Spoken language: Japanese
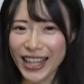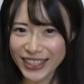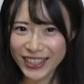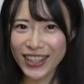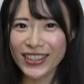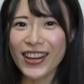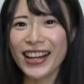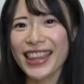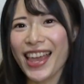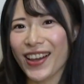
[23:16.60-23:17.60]
それでは、
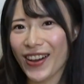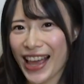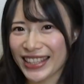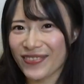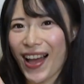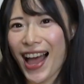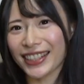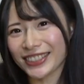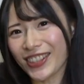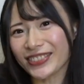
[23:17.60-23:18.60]
また次の動画で
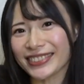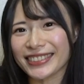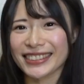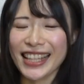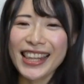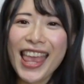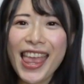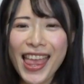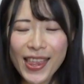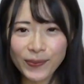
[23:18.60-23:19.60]
お会いしま
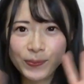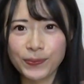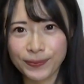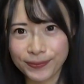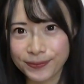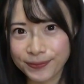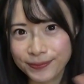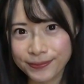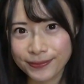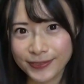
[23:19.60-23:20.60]
しょう。じゃあねー。